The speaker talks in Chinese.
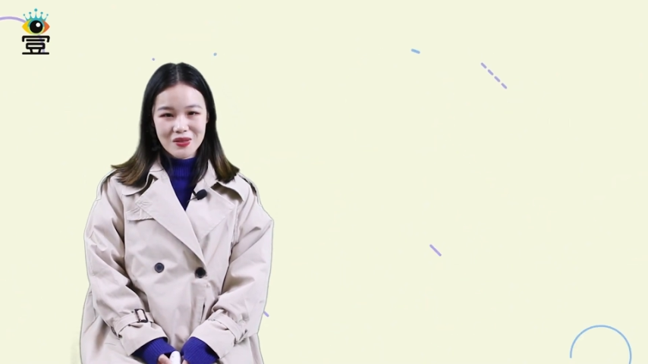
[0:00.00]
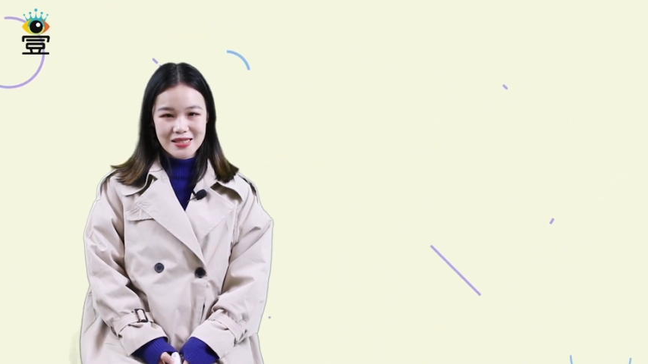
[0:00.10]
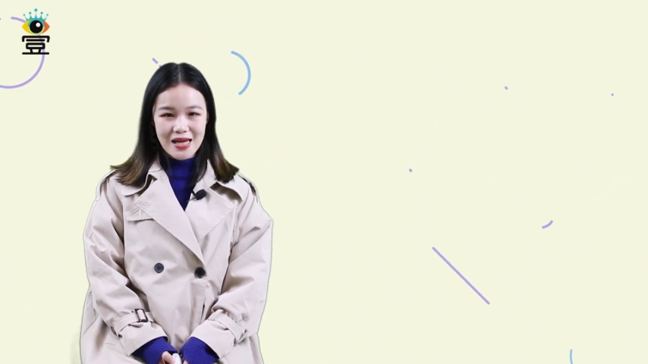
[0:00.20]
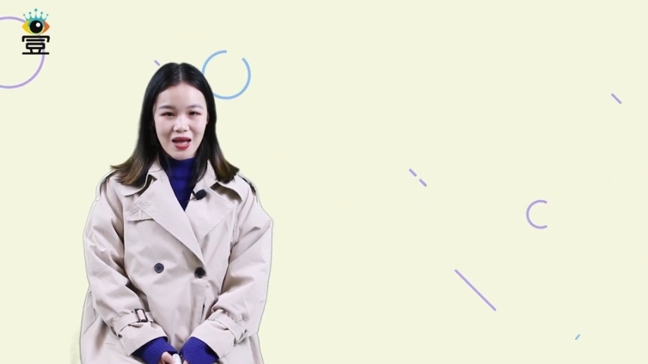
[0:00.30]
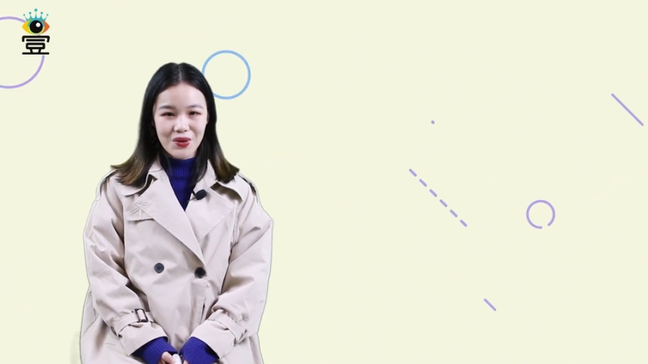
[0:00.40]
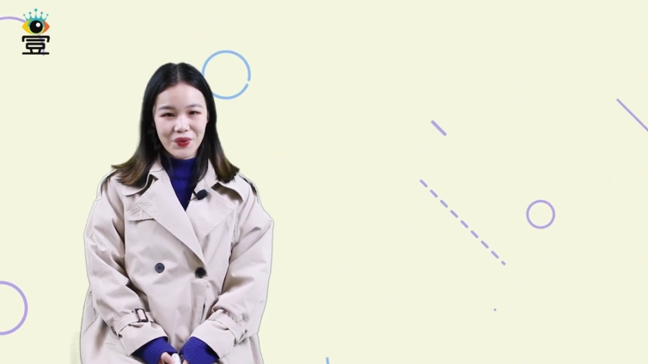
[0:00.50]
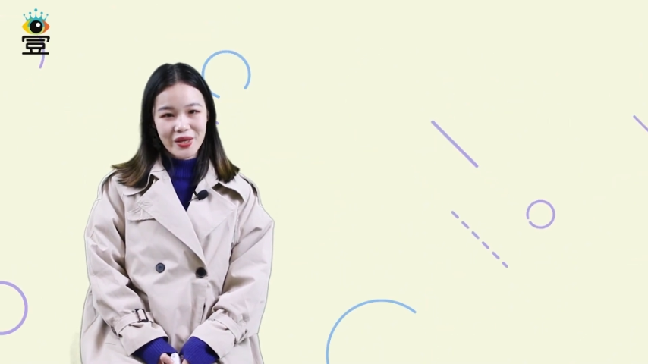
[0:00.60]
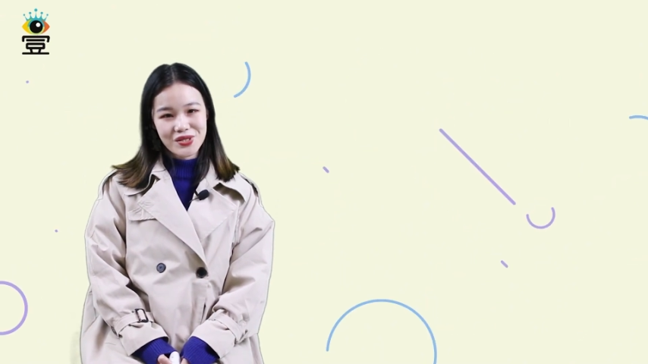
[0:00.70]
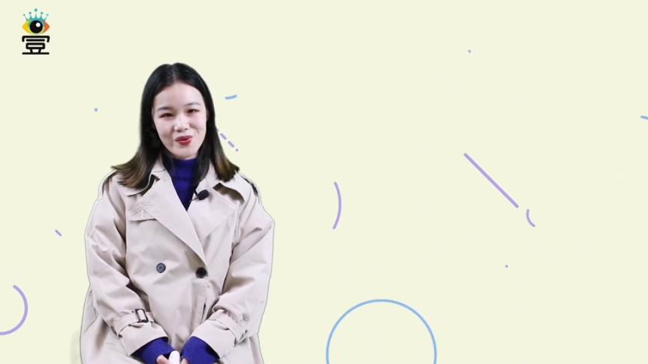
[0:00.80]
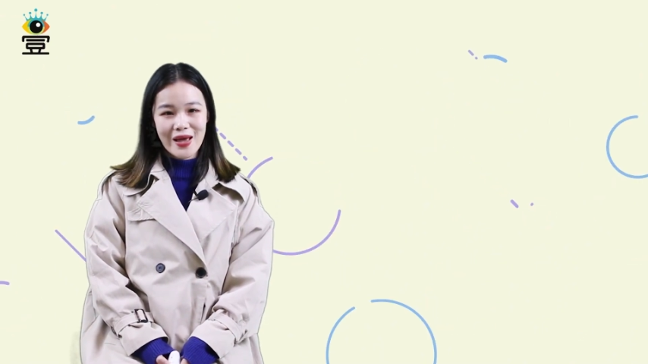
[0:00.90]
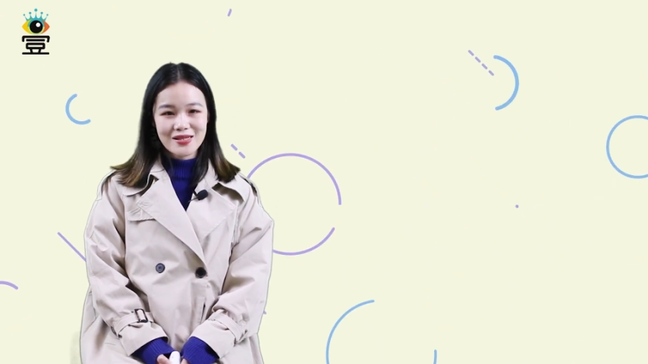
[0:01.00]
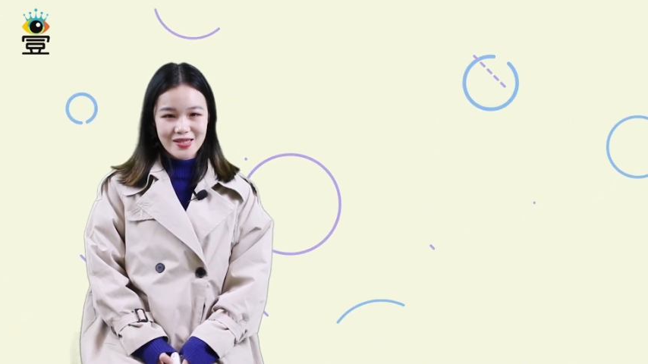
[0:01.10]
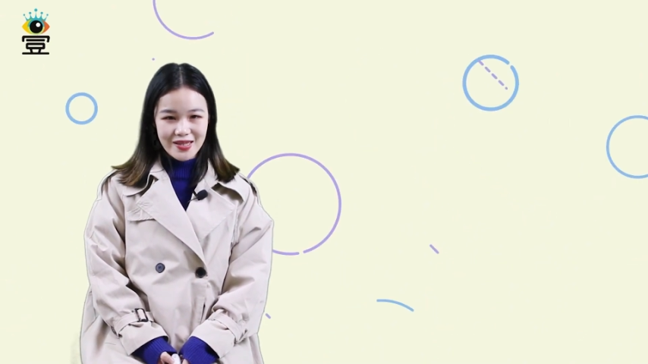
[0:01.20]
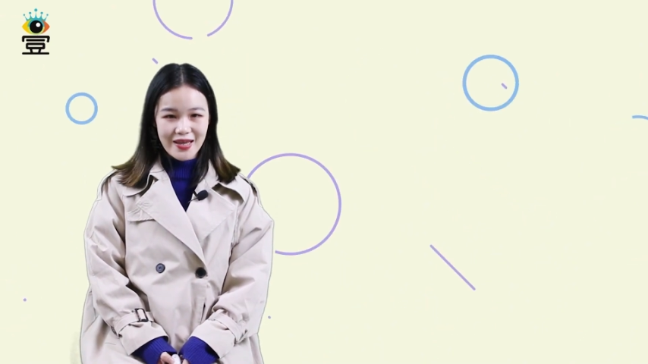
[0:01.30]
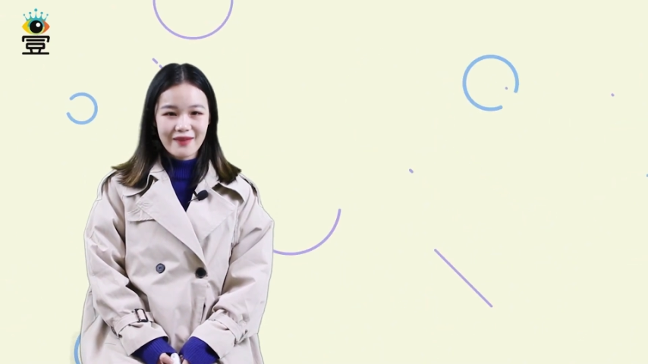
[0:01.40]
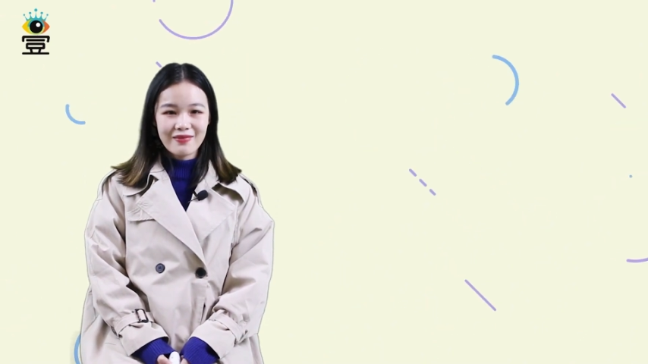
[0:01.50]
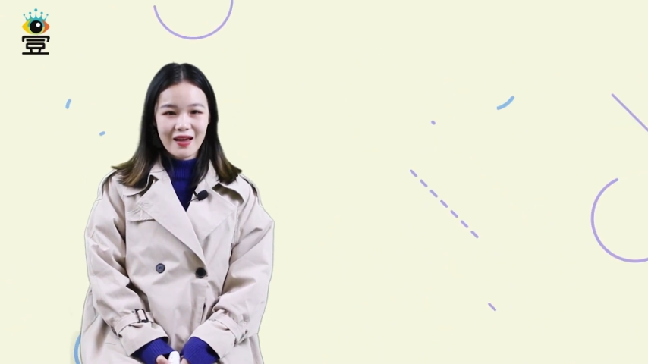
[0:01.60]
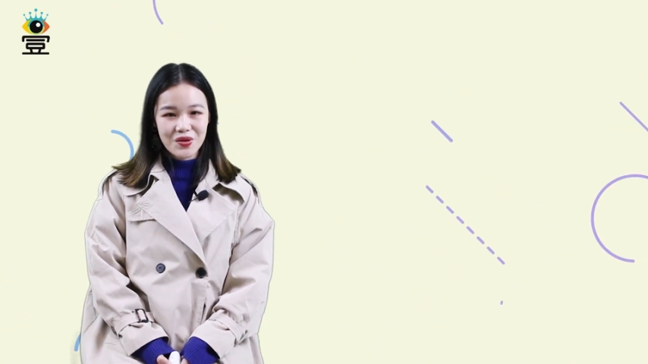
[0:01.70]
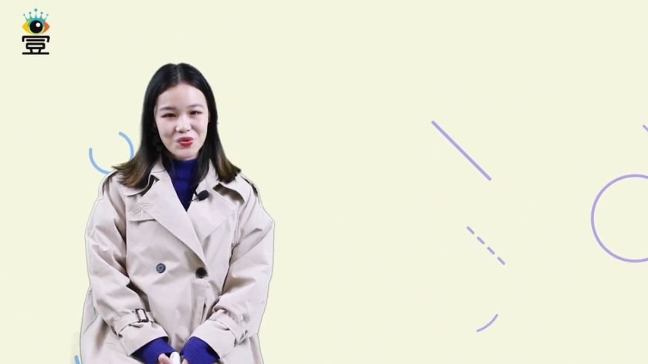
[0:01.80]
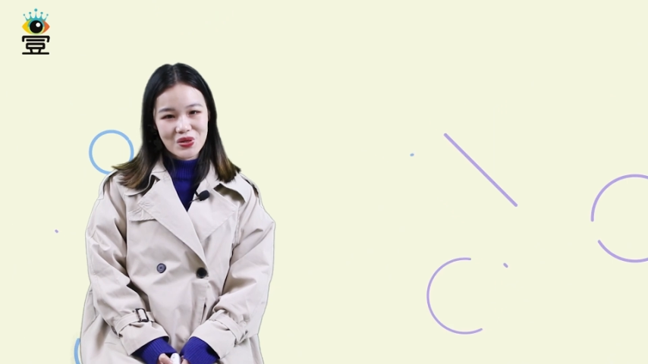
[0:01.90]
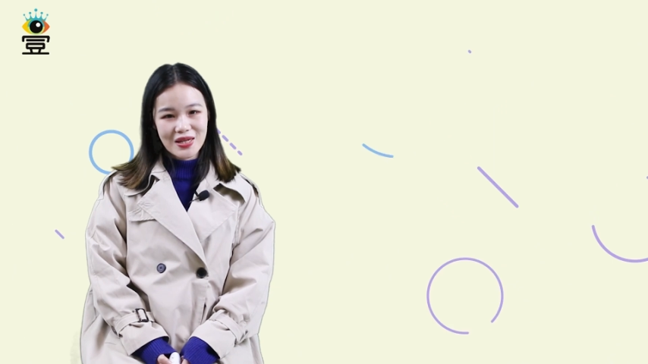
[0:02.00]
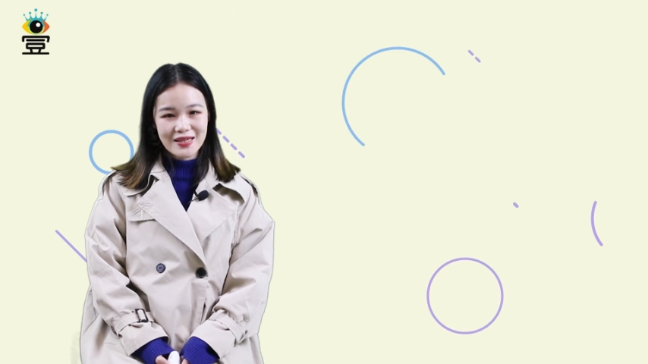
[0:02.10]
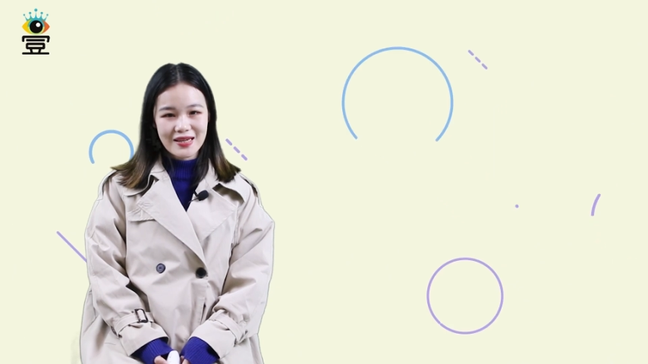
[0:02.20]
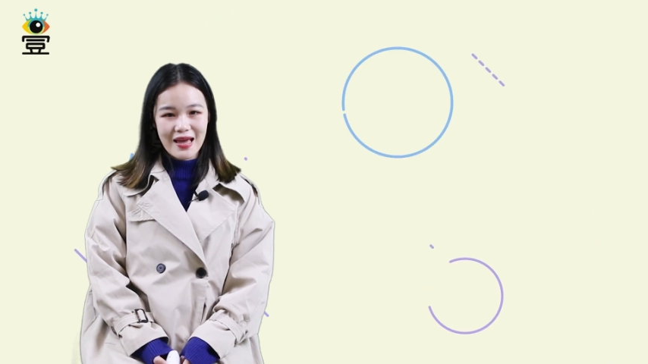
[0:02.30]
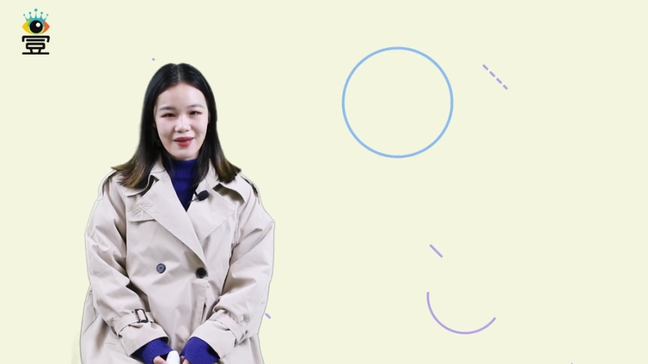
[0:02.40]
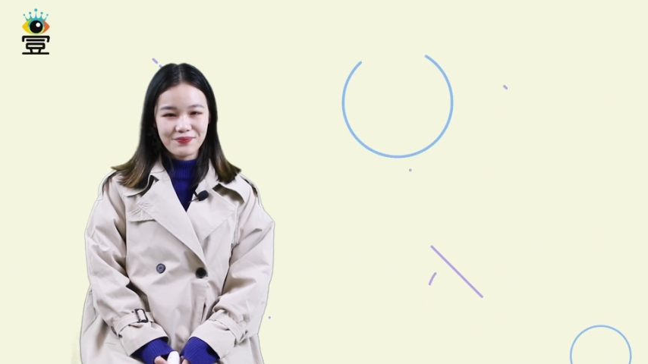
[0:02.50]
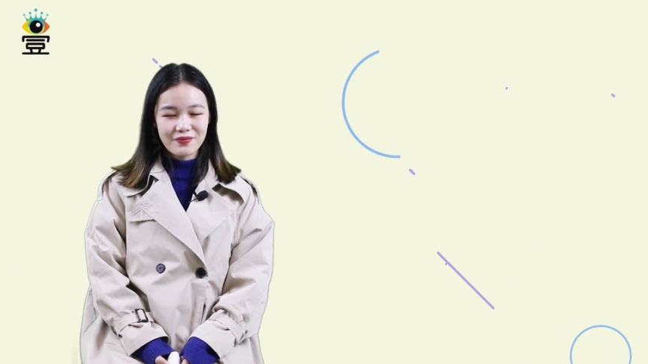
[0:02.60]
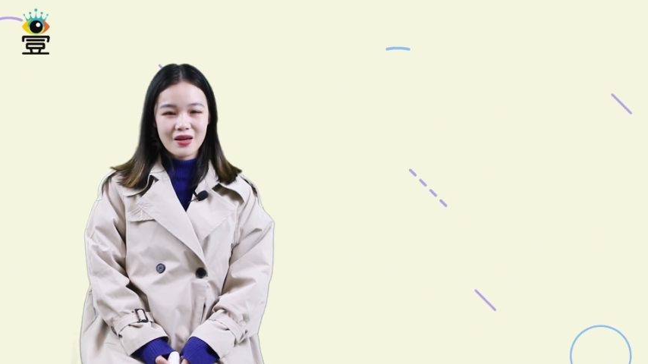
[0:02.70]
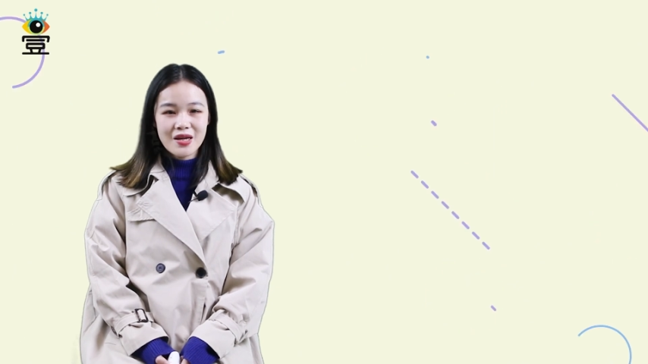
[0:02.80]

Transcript: 大家好，欢迎收看今天的娱乐低眼。